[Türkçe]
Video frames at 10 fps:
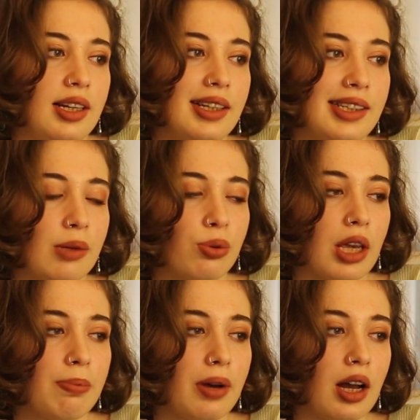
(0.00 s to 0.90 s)
Il se
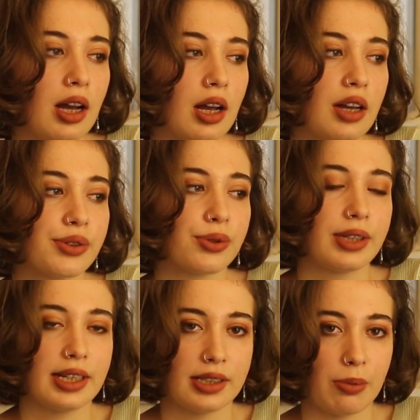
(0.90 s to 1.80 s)
prépare à son
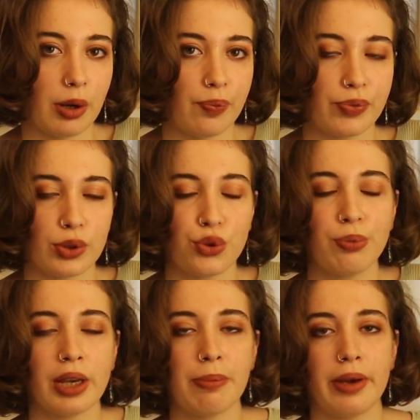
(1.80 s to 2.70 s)
examen. Se
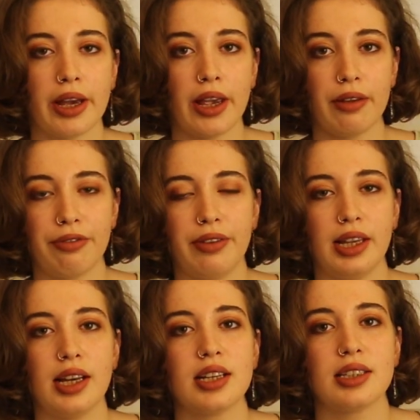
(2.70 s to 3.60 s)
prepare
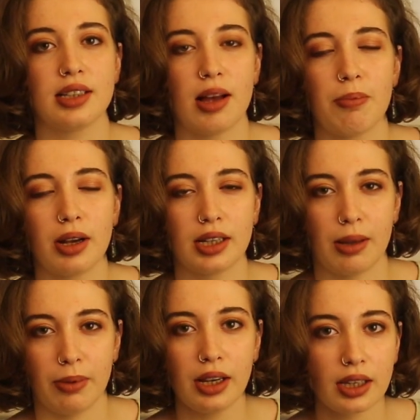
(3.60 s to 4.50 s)
fiili hazırlanmak
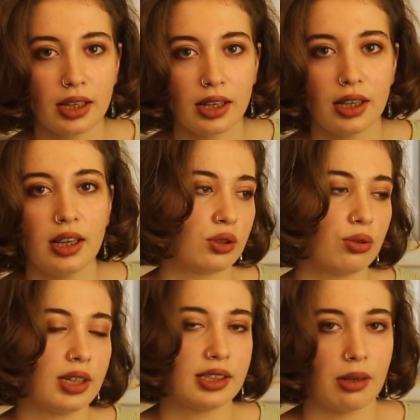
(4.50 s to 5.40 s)
demek.
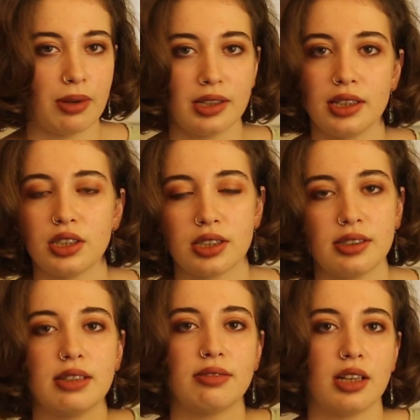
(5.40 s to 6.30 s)
Son examen de
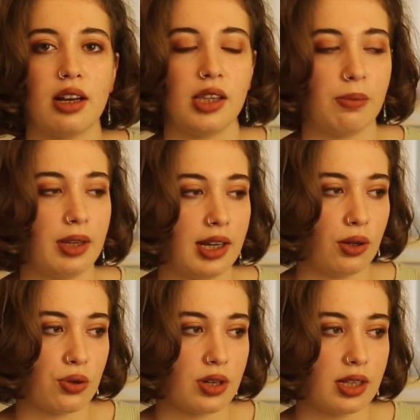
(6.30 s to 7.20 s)
sınavına anlamına
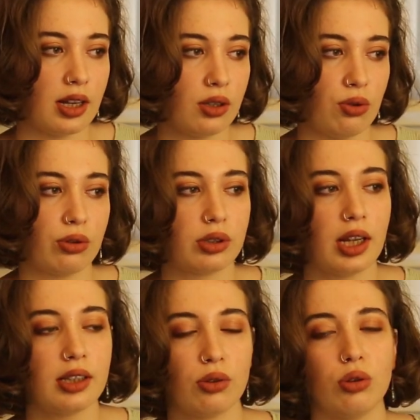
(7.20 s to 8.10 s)
geliyor zaten. O
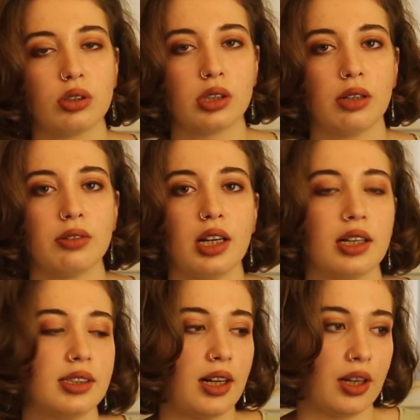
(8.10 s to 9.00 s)
yüzden o sınavına
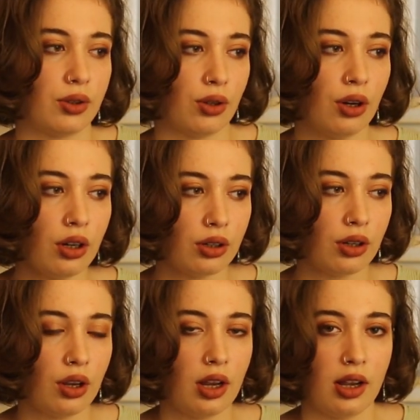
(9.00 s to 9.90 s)
hazırlanıyor.
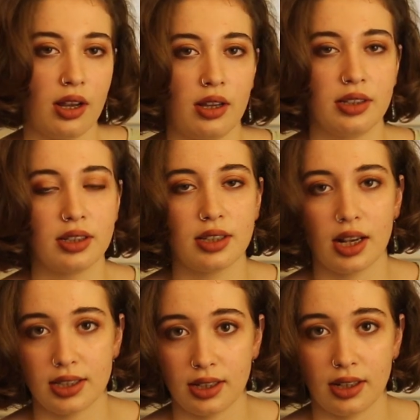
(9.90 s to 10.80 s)
Nasıl
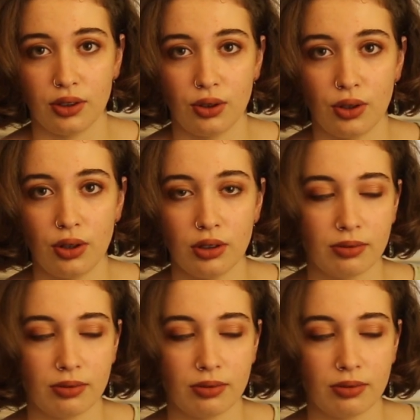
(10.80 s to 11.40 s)
hazırlanıyor?